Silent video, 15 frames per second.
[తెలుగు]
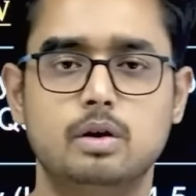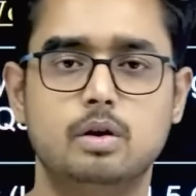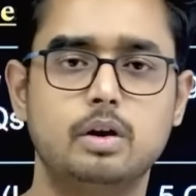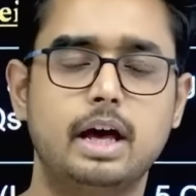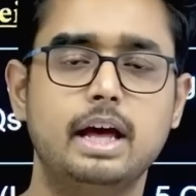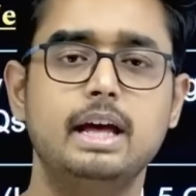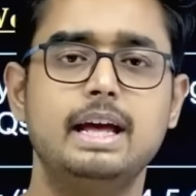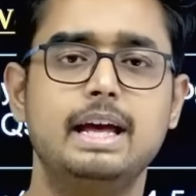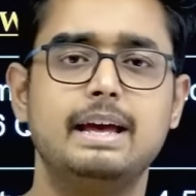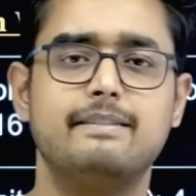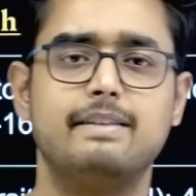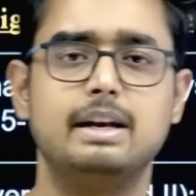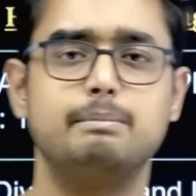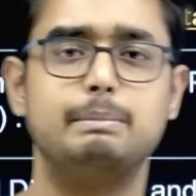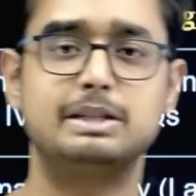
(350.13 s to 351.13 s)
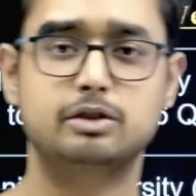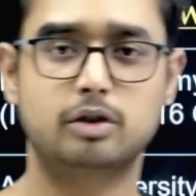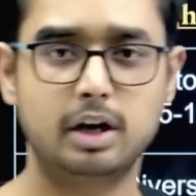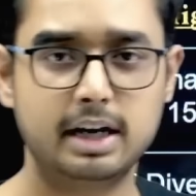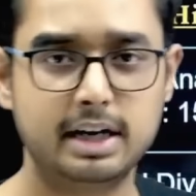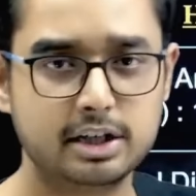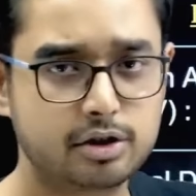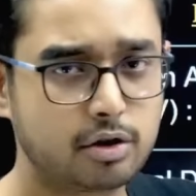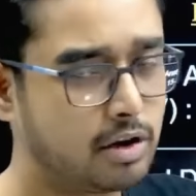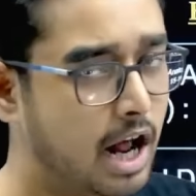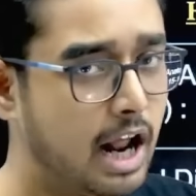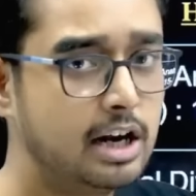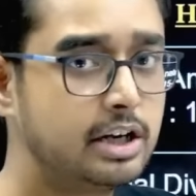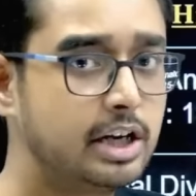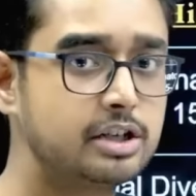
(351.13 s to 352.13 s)
ఓకే ఈవెన్ మస్కులర్ టిష్యూ
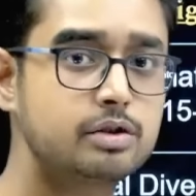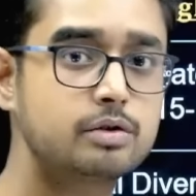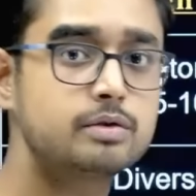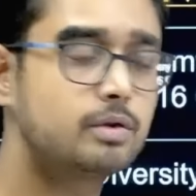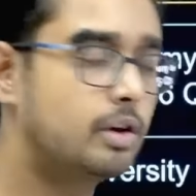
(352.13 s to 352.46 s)
నాలుగు టిష్యూస్